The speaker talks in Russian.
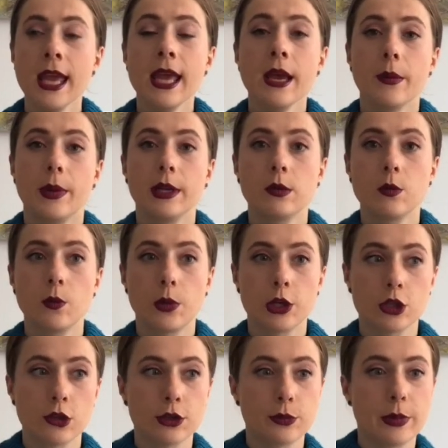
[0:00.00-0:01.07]
Поэтому
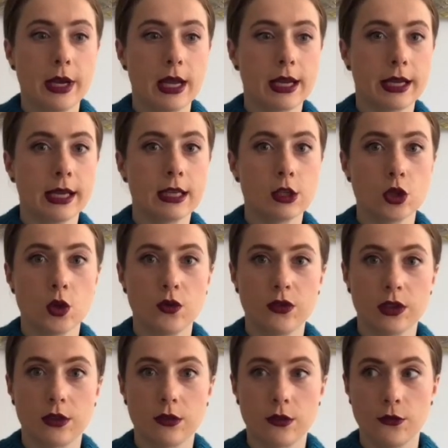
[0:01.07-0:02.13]
пришлось
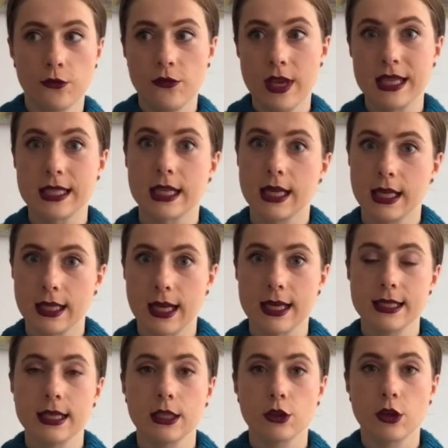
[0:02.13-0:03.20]
переорганизовывать весь
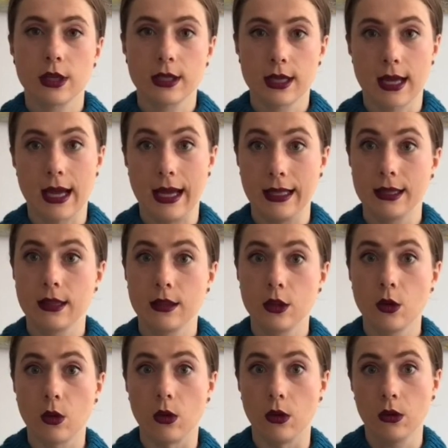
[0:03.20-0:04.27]
органайзер, но это
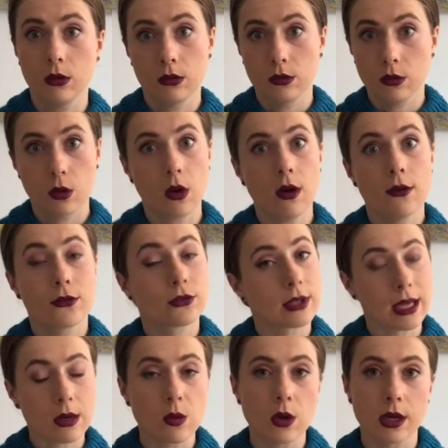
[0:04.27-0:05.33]
одно но.
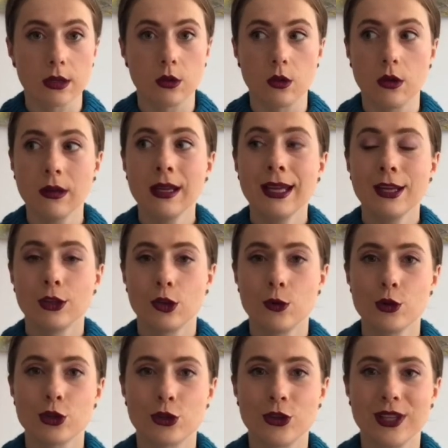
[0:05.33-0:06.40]
Второе но
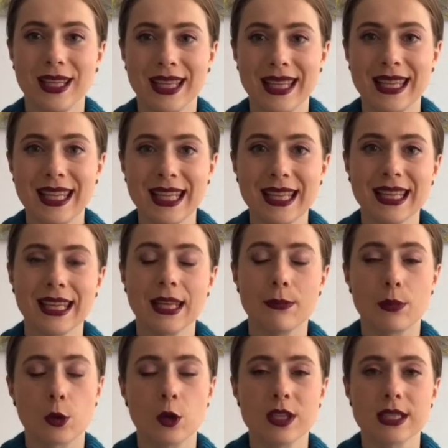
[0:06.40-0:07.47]
то, что нитки
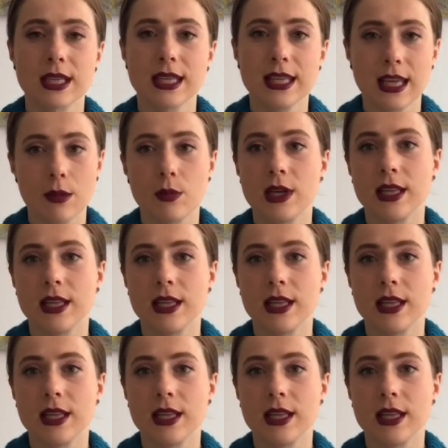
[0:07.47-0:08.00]
просто не были